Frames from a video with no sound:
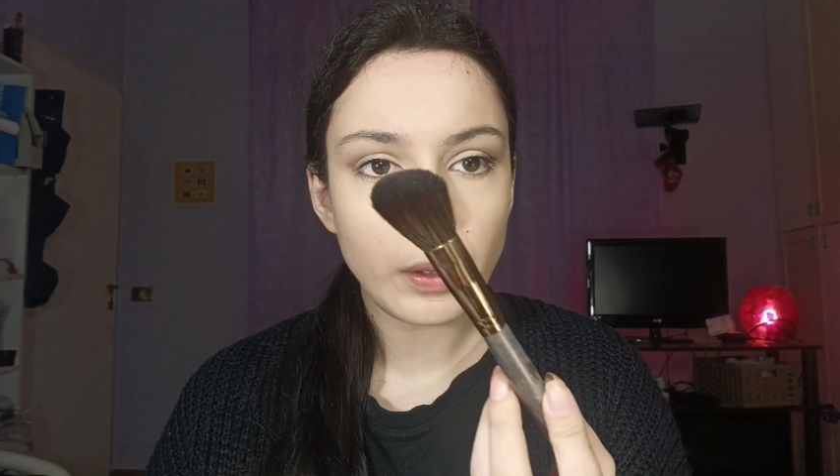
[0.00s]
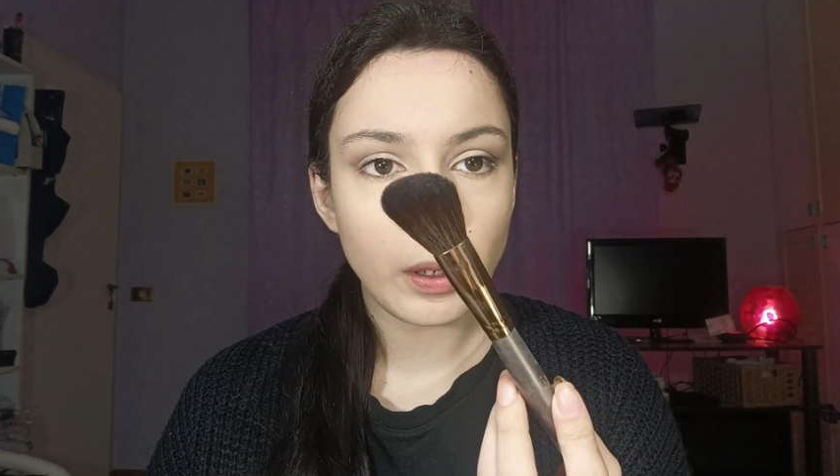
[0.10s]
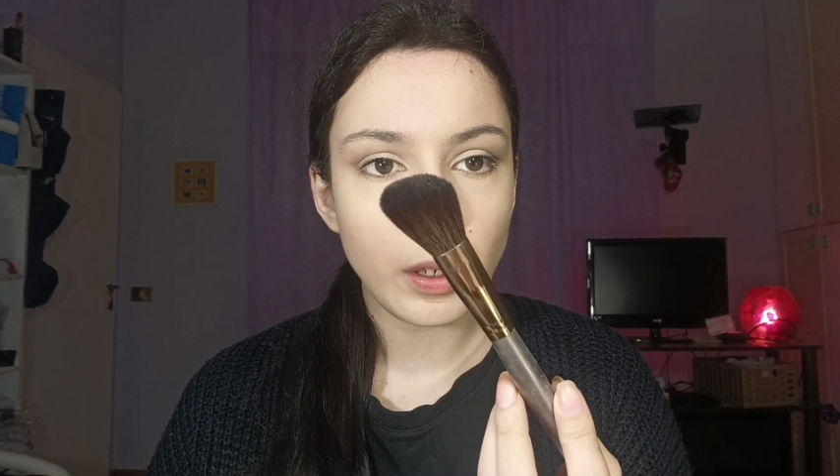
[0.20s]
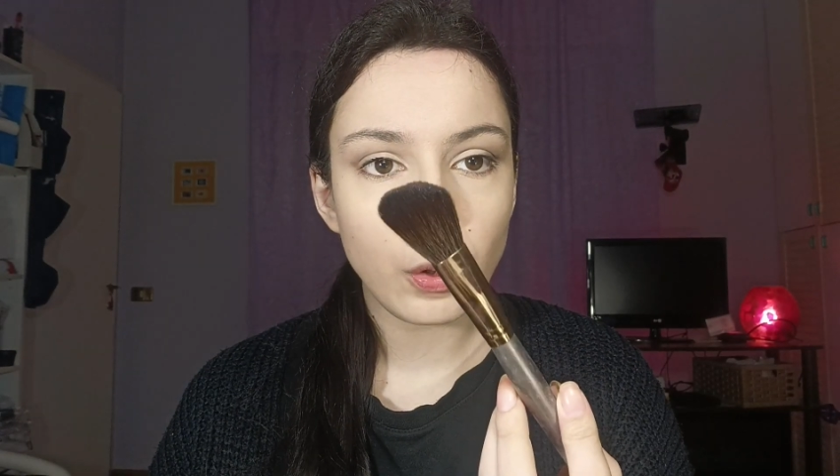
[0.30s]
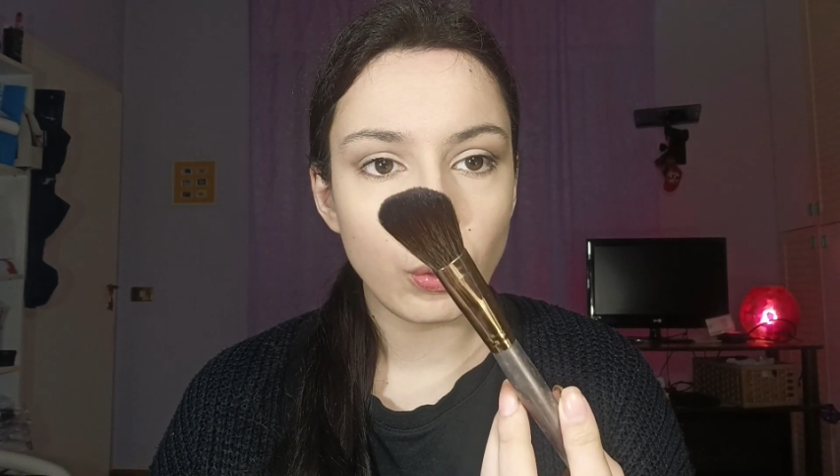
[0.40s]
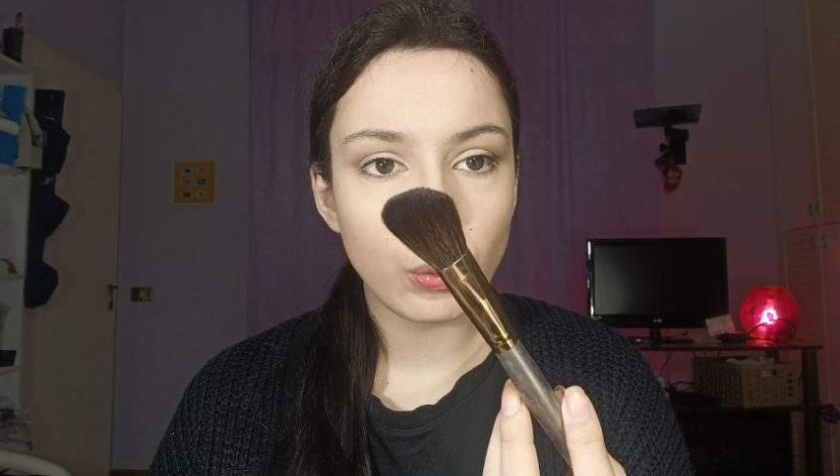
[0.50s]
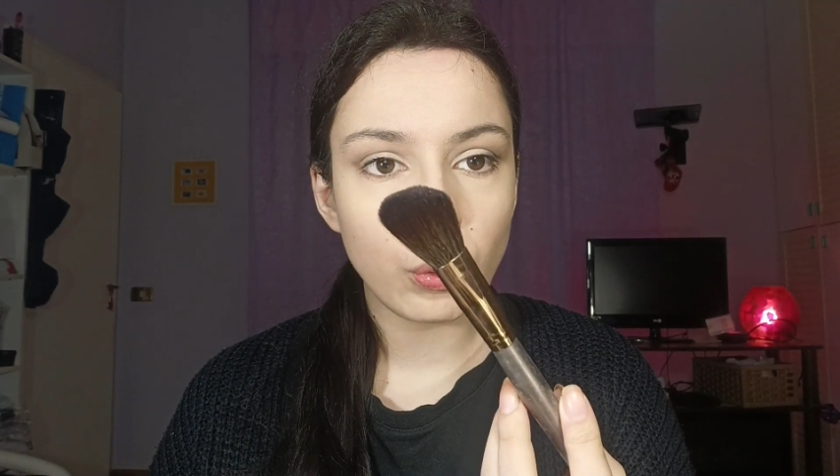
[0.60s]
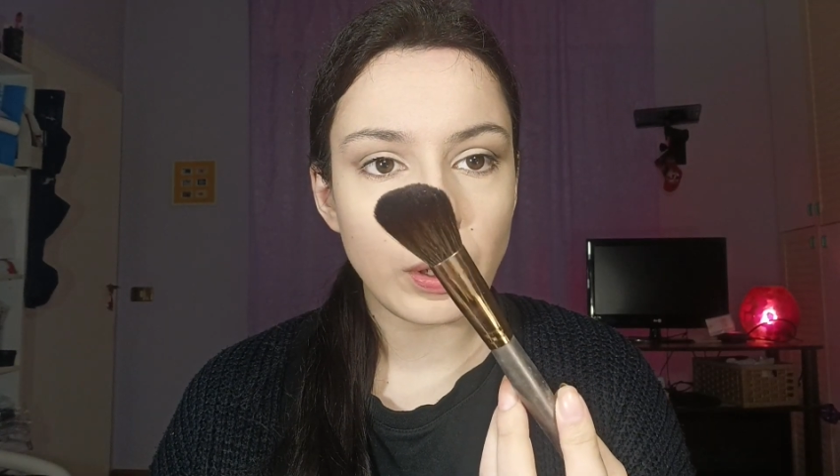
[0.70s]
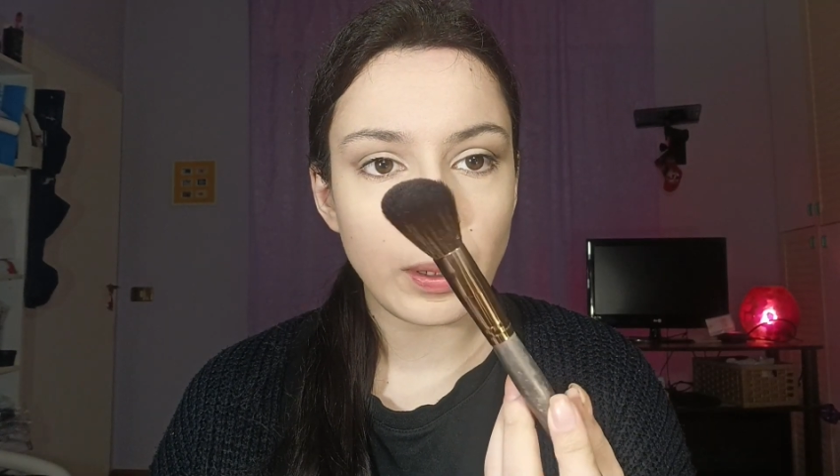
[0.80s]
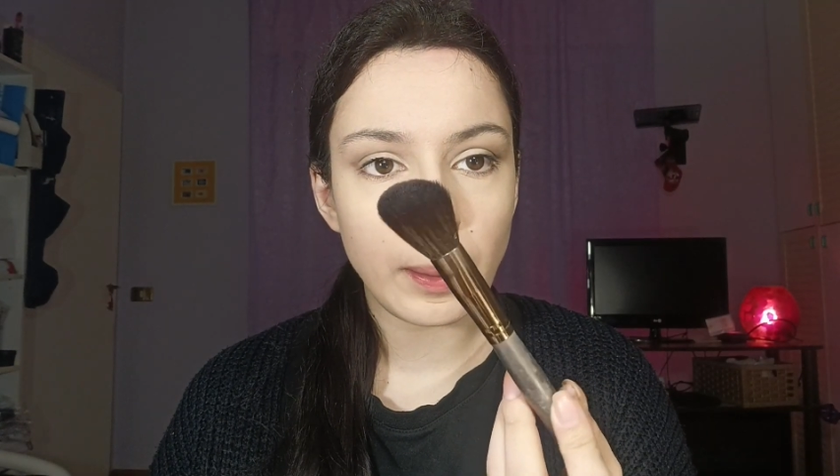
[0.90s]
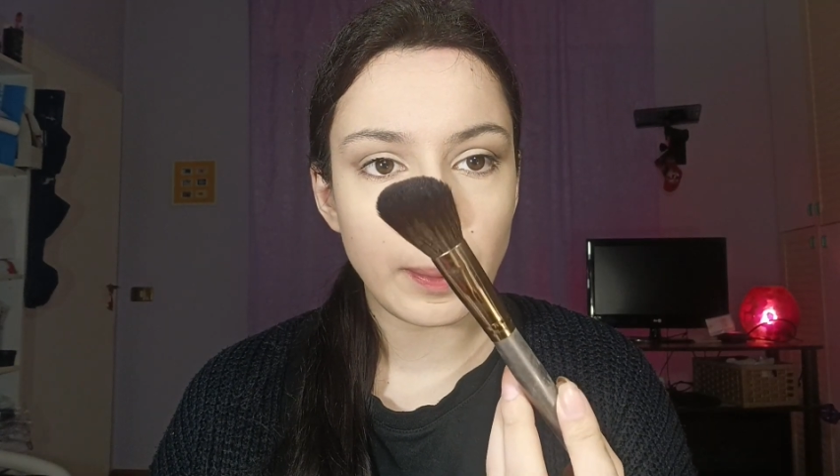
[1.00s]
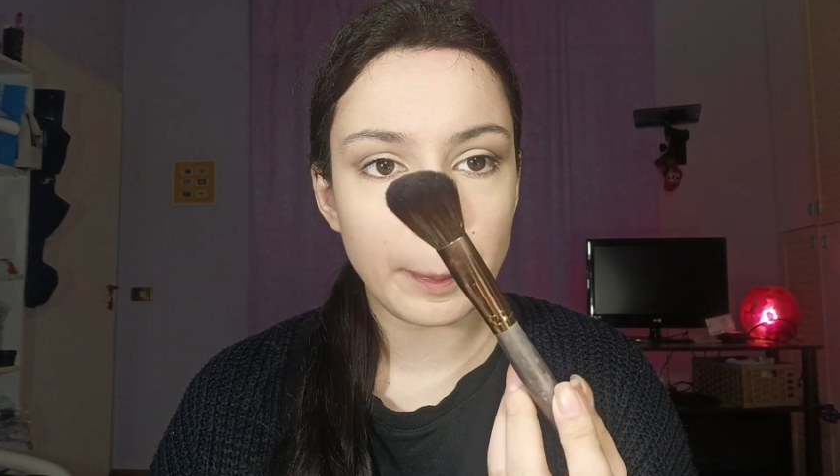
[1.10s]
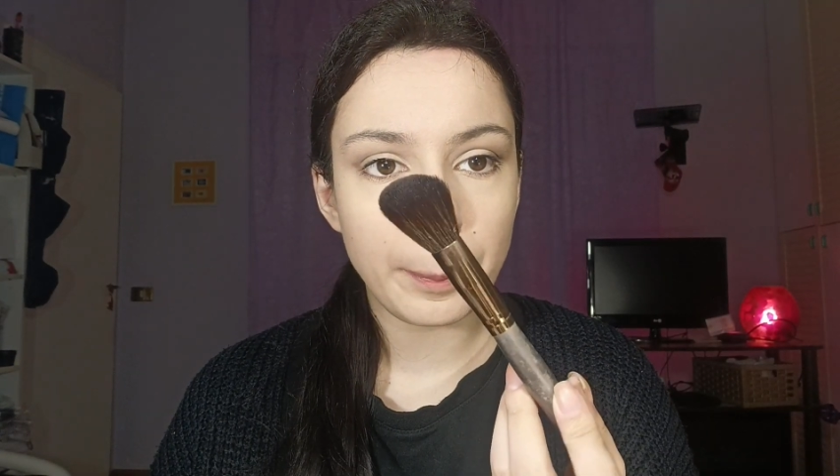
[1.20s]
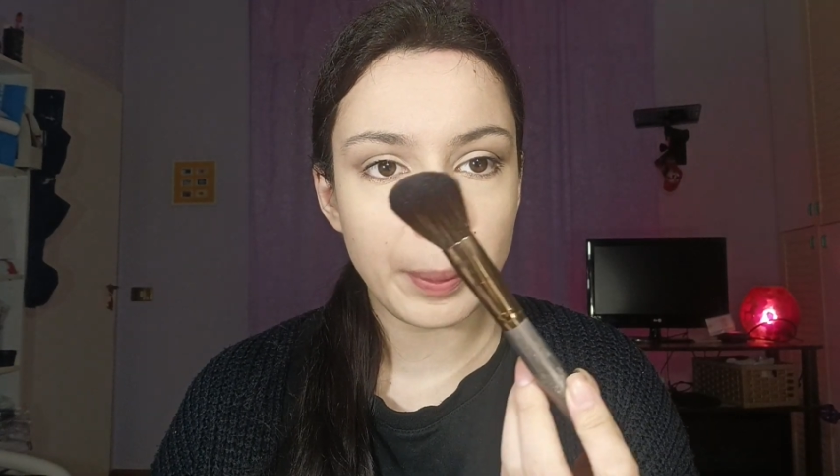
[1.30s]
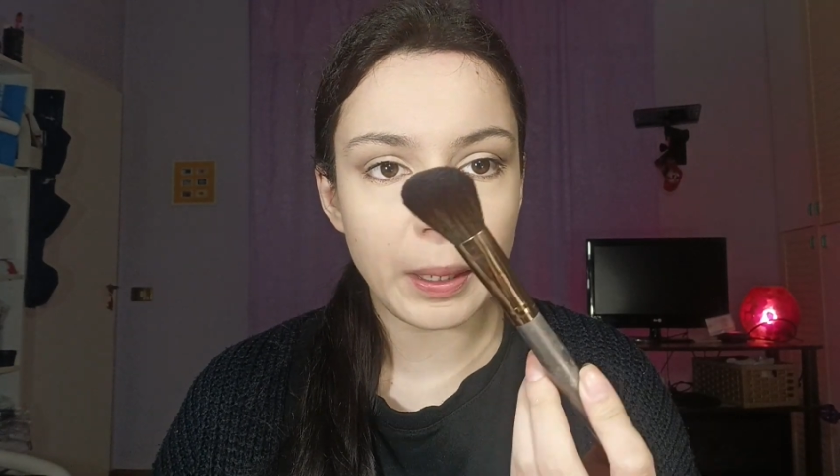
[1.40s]
e con
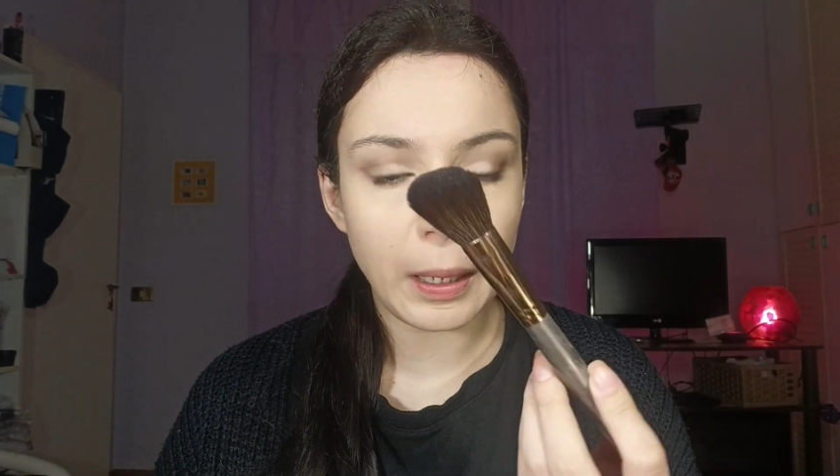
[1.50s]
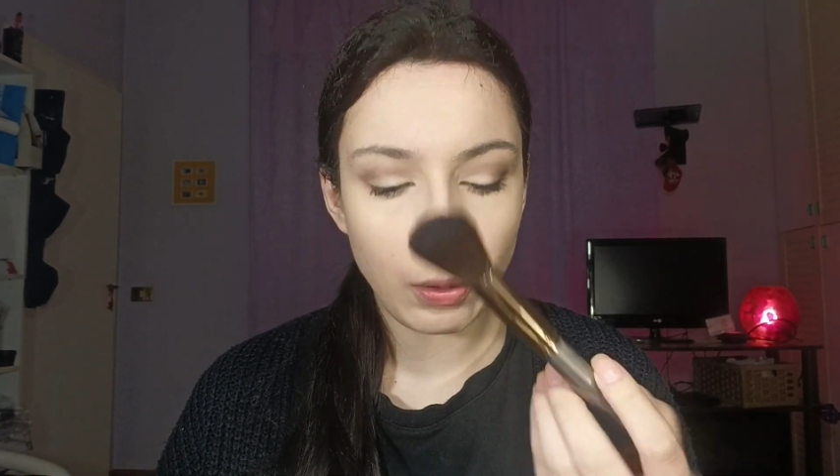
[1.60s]
un pennello